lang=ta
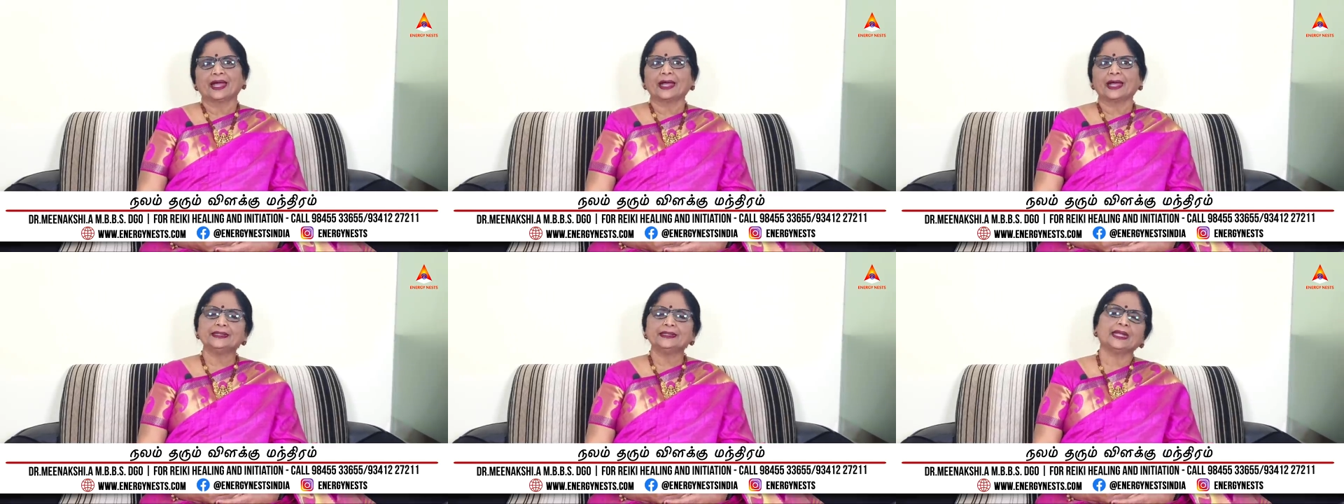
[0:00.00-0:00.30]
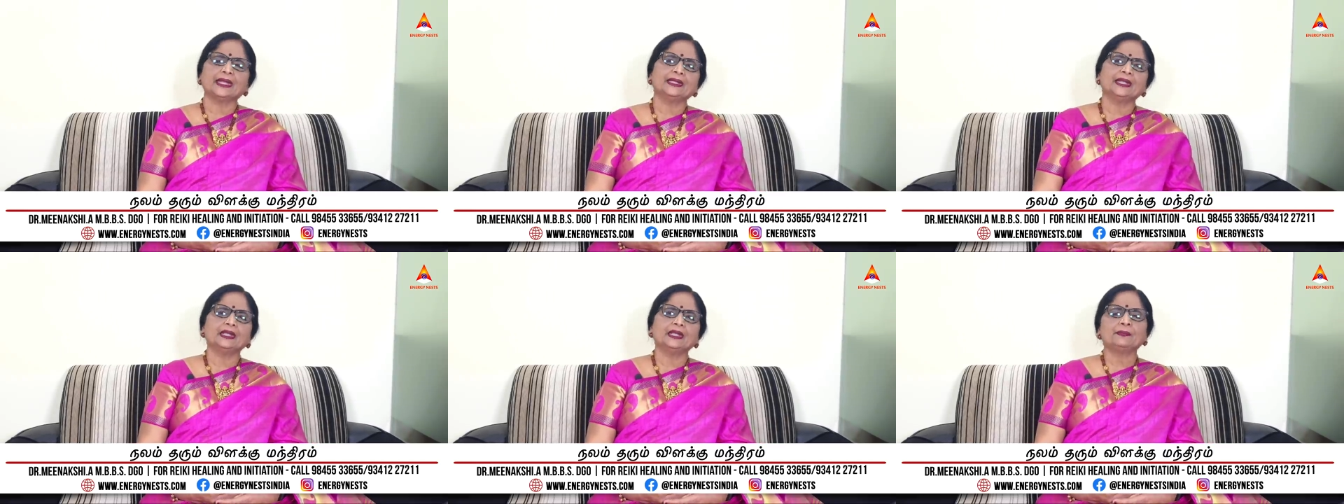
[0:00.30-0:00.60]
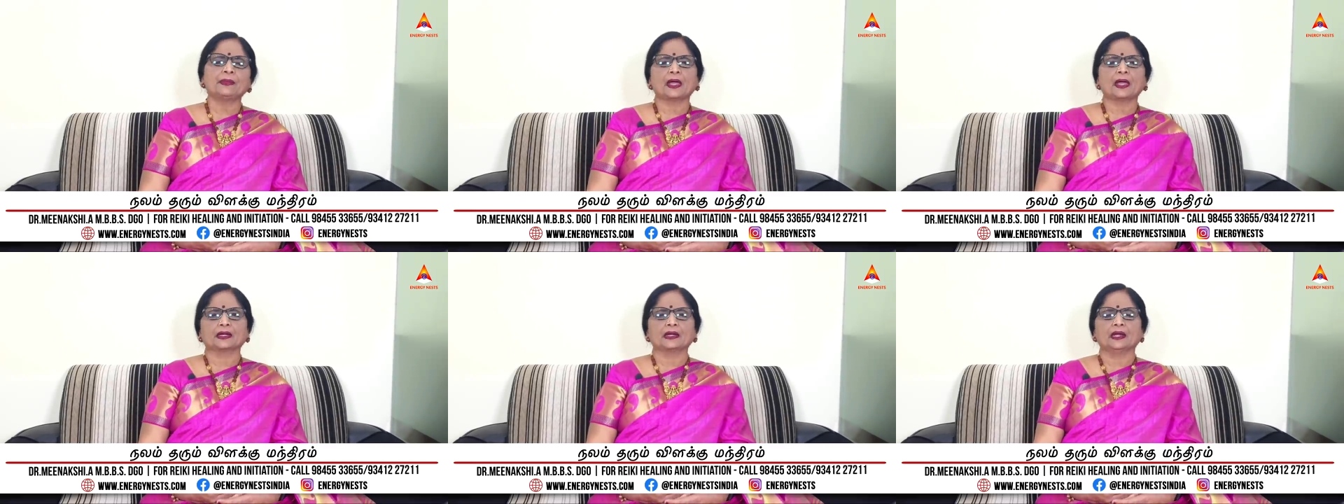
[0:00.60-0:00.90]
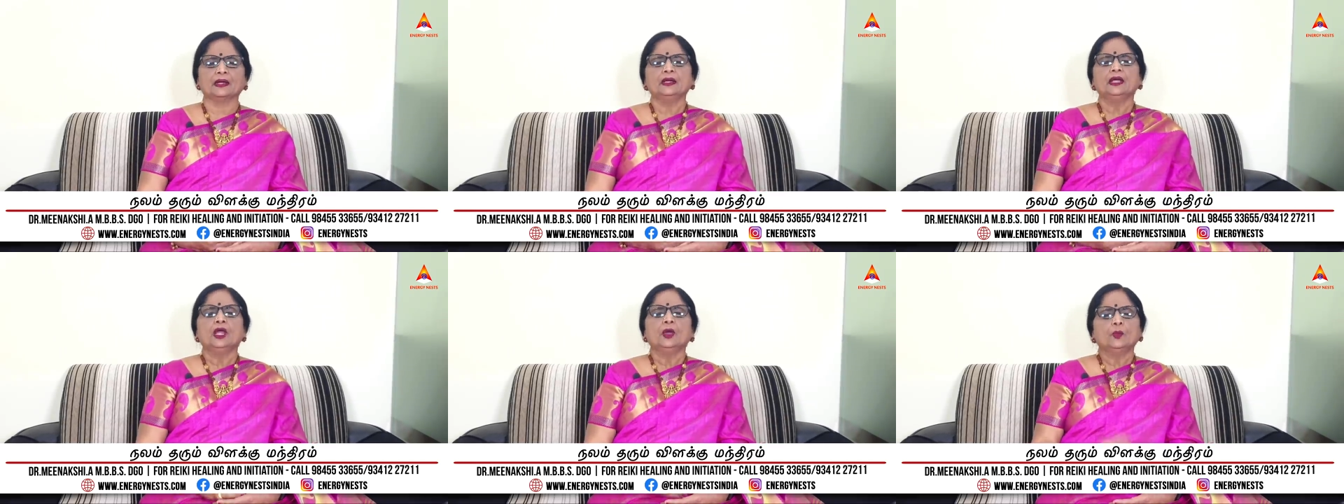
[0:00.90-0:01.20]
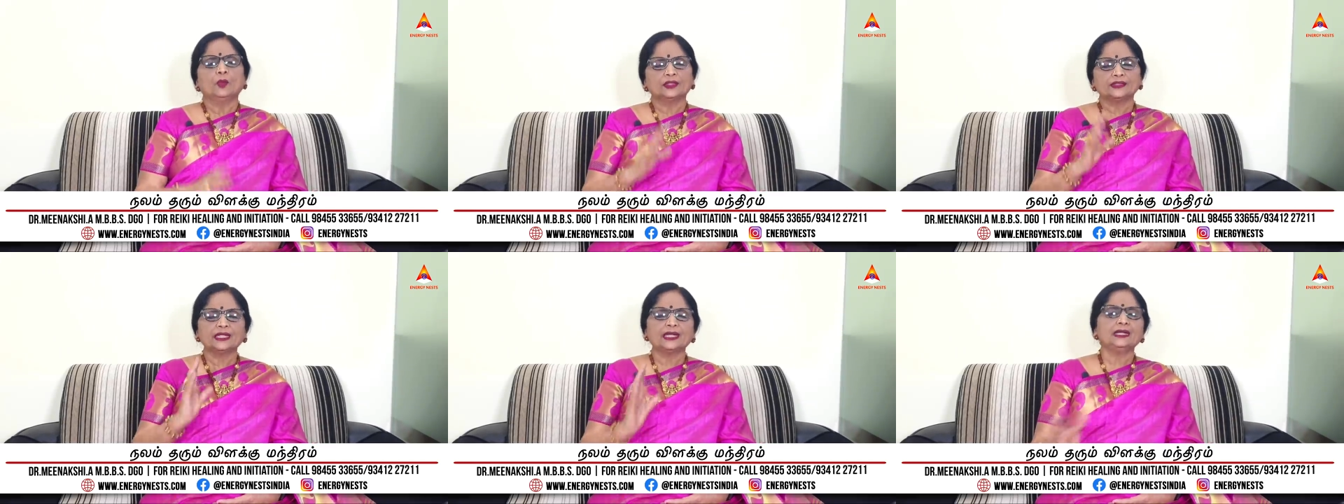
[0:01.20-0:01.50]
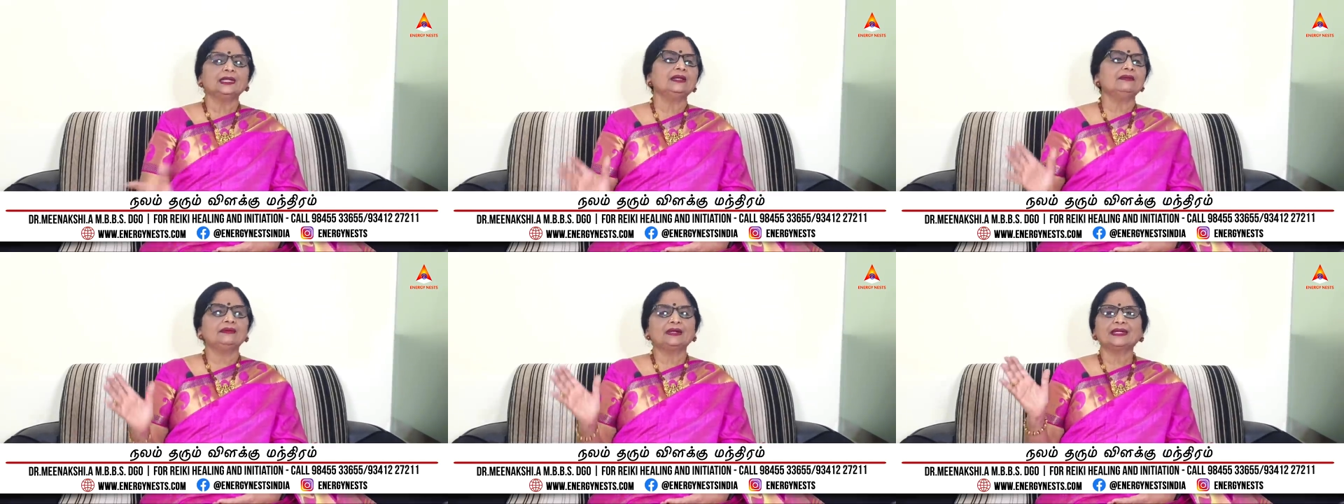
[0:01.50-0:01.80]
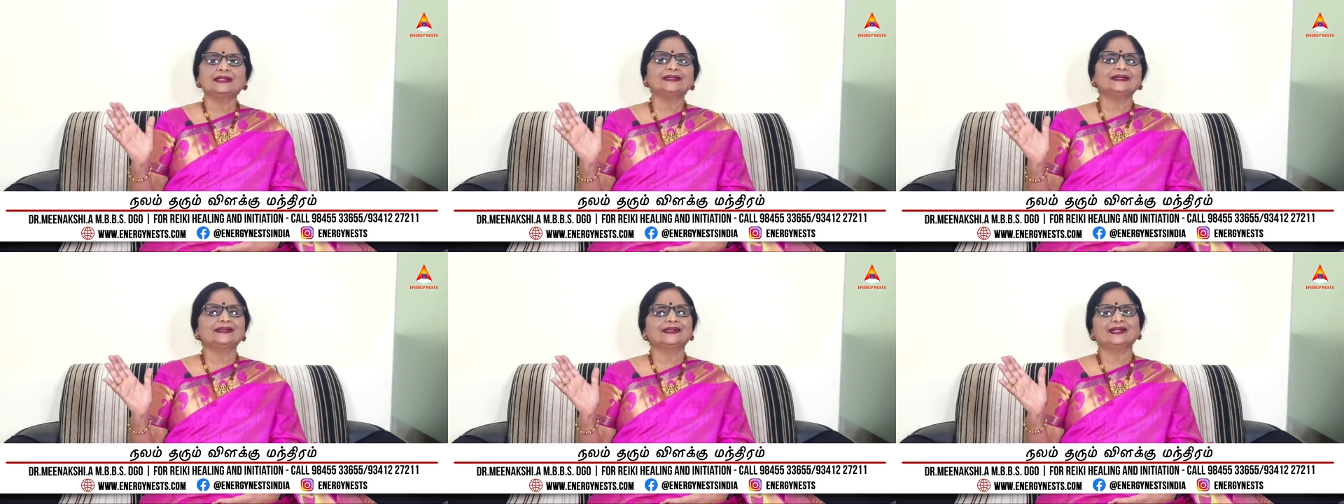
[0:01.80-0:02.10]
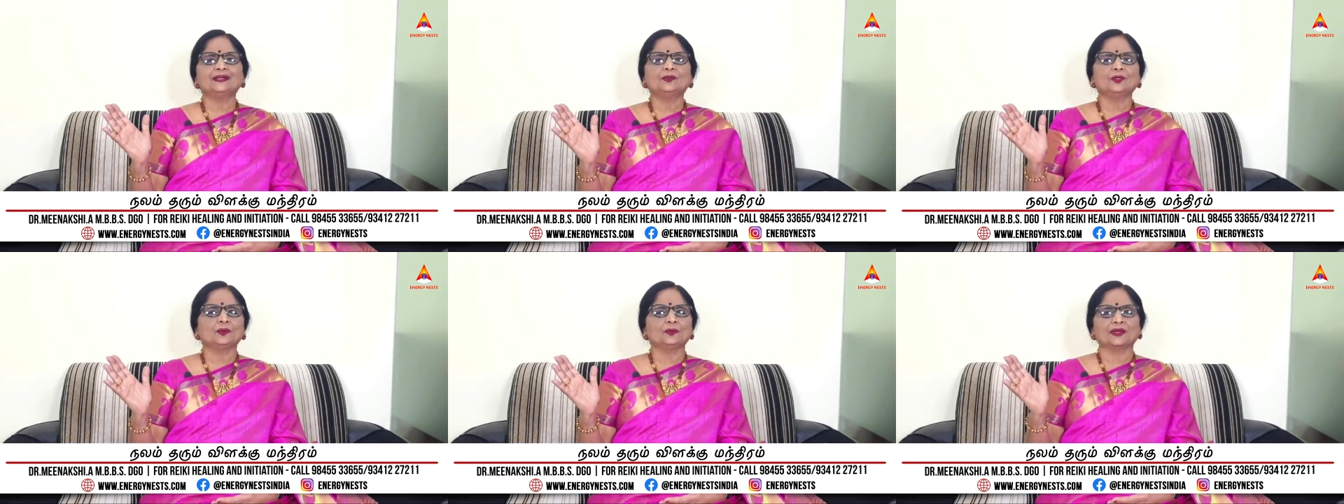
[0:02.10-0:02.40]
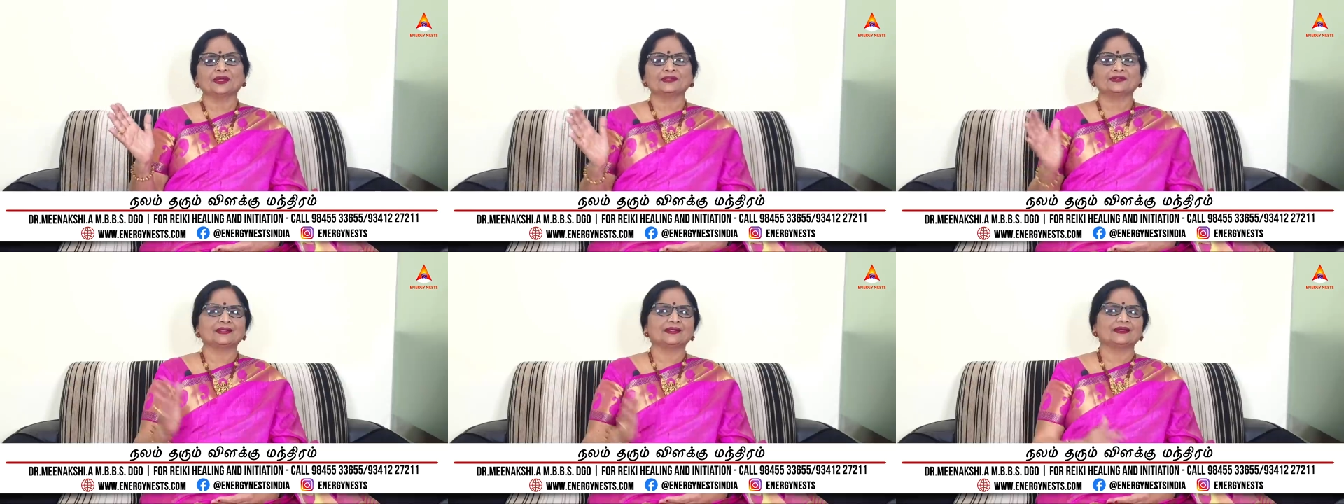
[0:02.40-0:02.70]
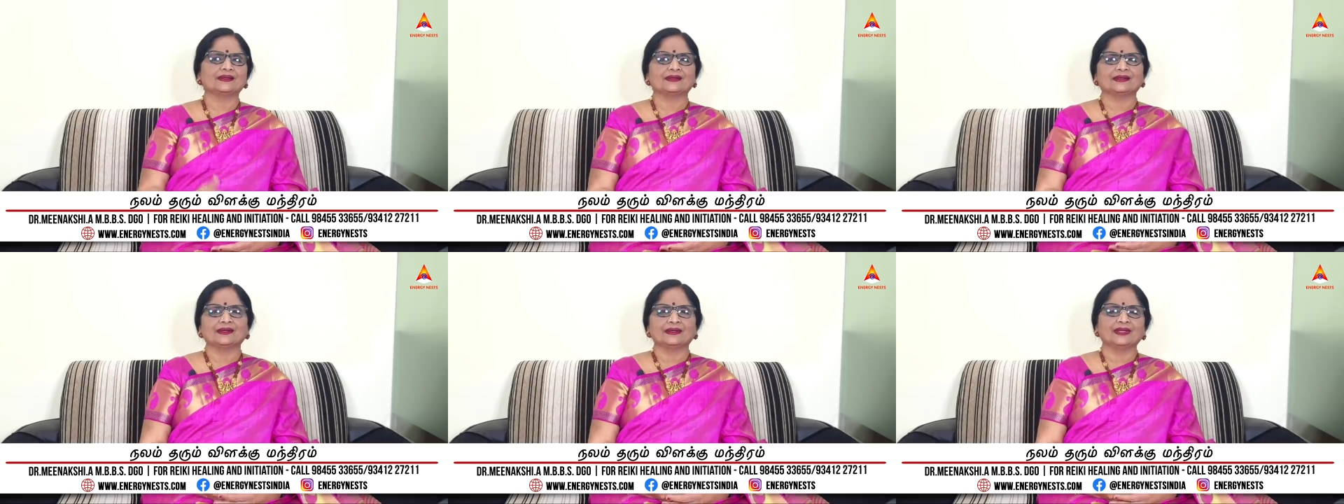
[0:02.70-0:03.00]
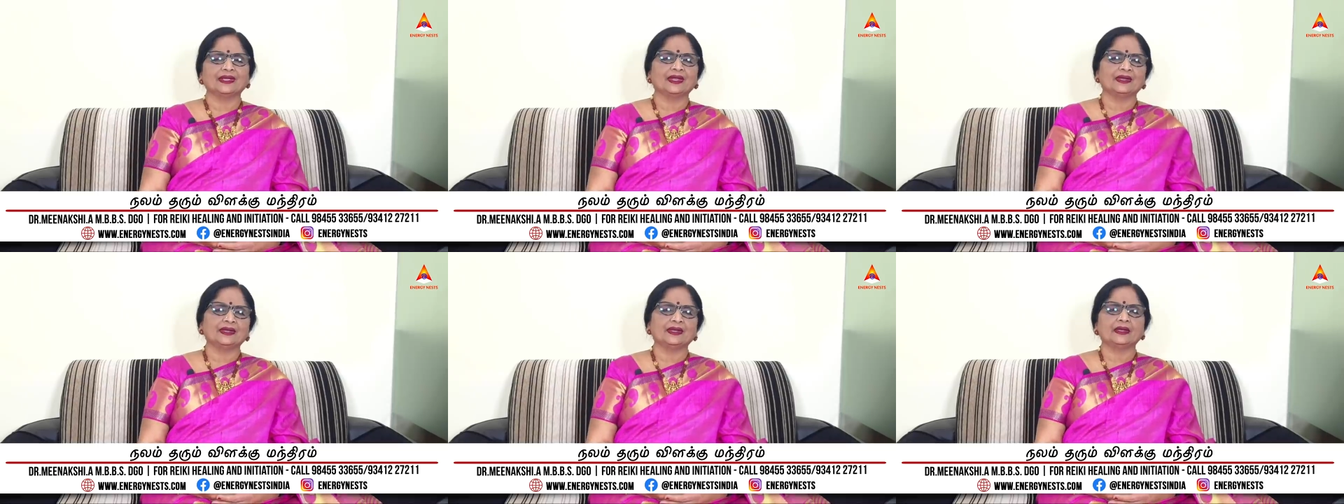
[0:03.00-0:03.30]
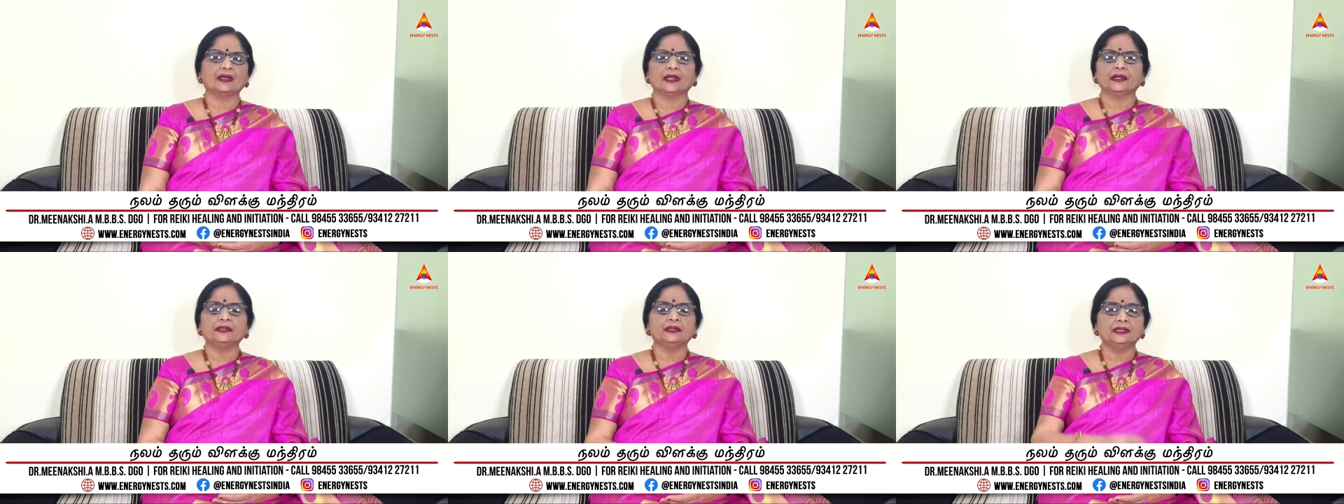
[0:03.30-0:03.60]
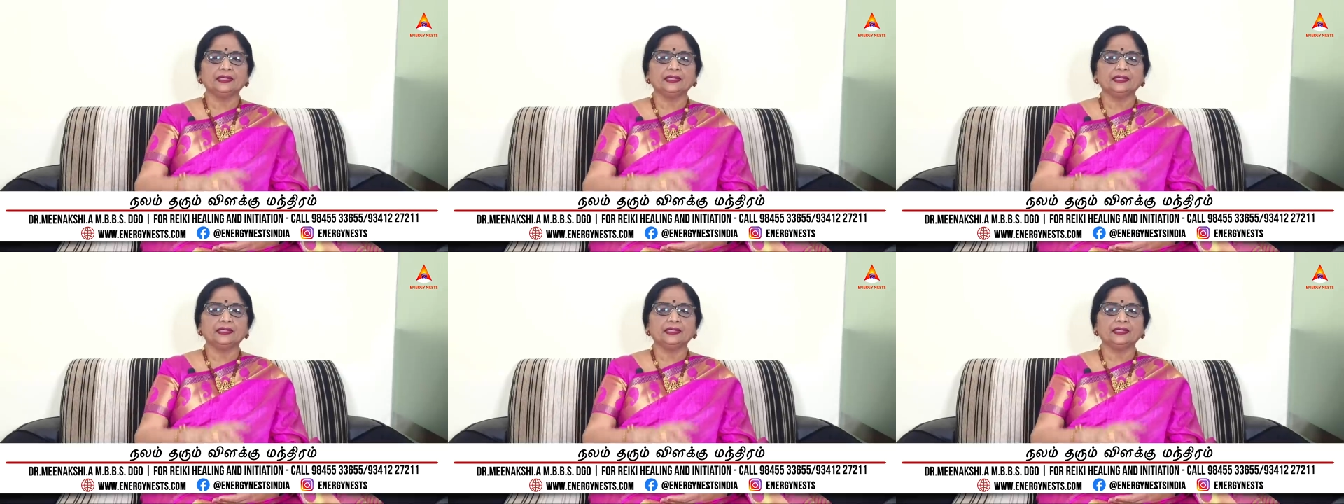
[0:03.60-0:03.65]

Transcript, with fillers: அது என்னன்னு பார்க்கலாம் முதல்ல விளக்குக்குன்னு ஒரு மந்திரம் இருக்குது என்னென்னா